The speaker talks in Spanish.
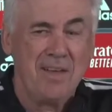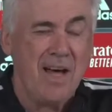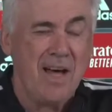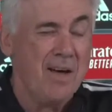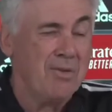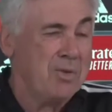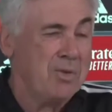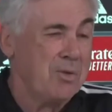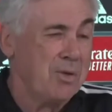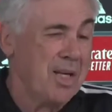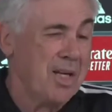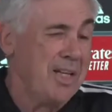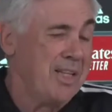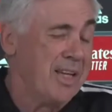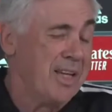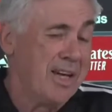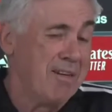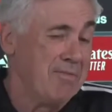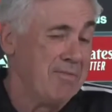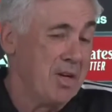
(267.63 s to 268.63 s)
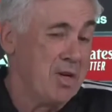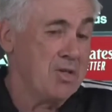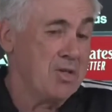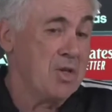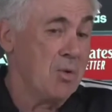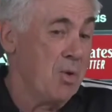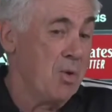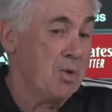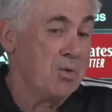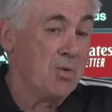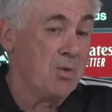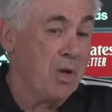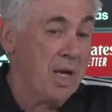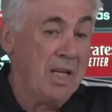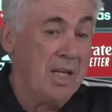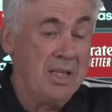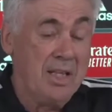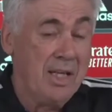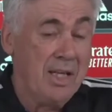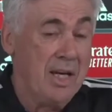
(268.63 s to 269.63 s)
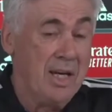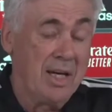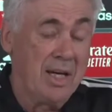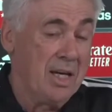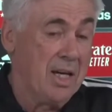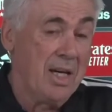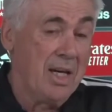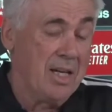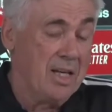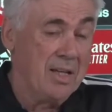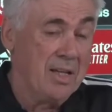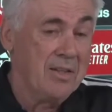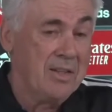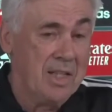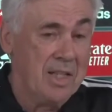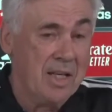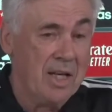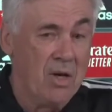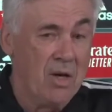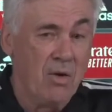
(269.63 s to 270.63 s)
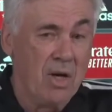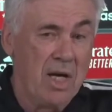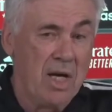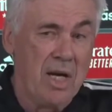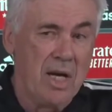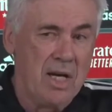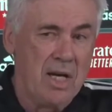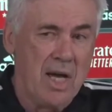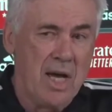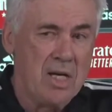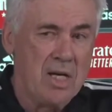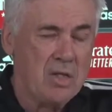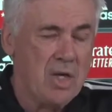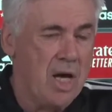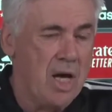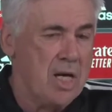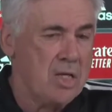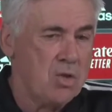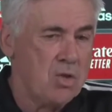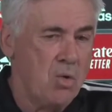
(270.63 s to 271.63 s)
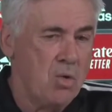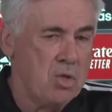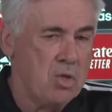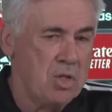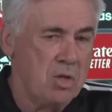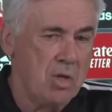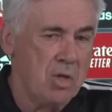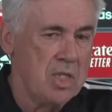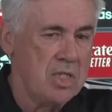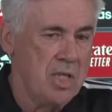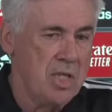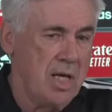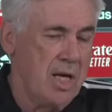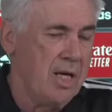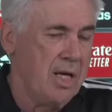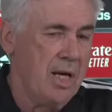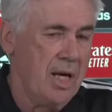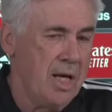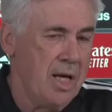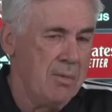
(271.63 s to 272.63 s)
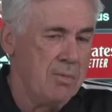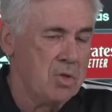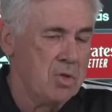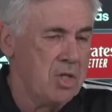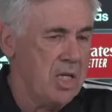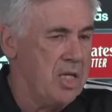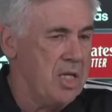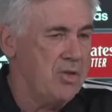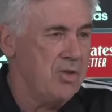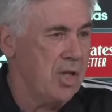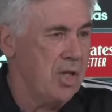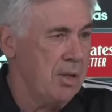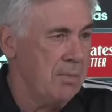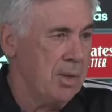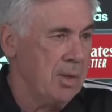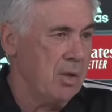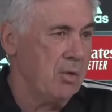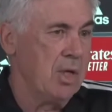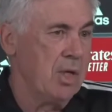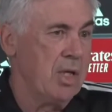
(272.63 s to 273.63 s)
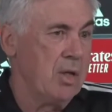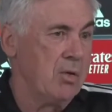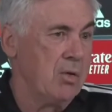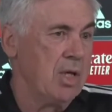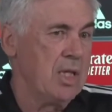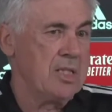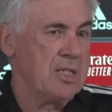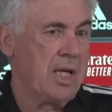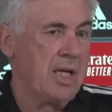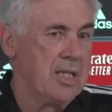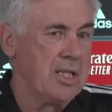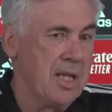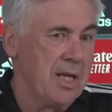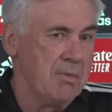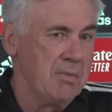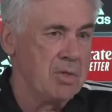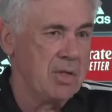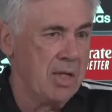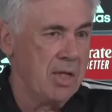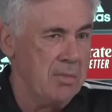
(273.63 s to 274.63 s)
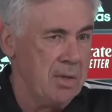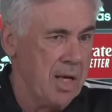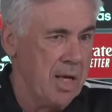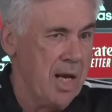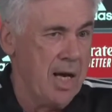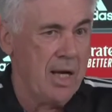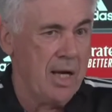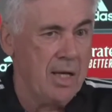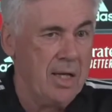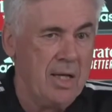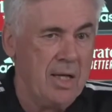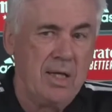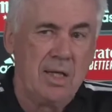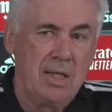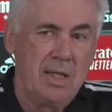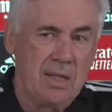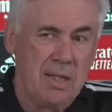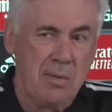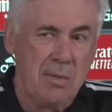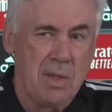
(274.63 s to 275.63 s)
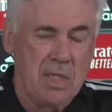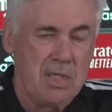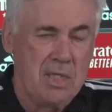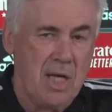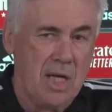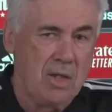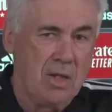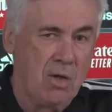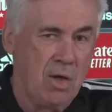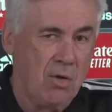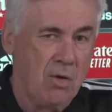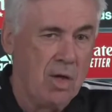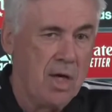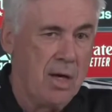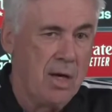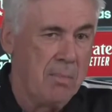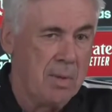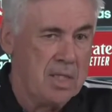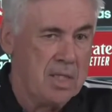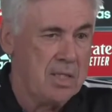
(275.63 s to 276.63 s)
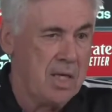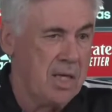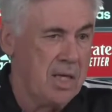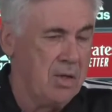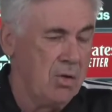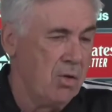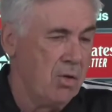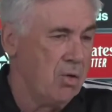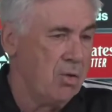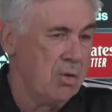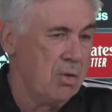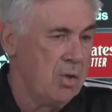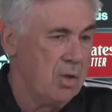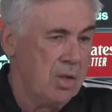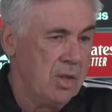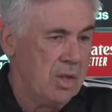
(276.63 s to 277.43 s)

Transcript: autocrítica feroz, es una autocrítica que creo que es, justo hacer, la hemos hecho, pero no es, que tenemos que mirar demasiado a lo que ha pasado.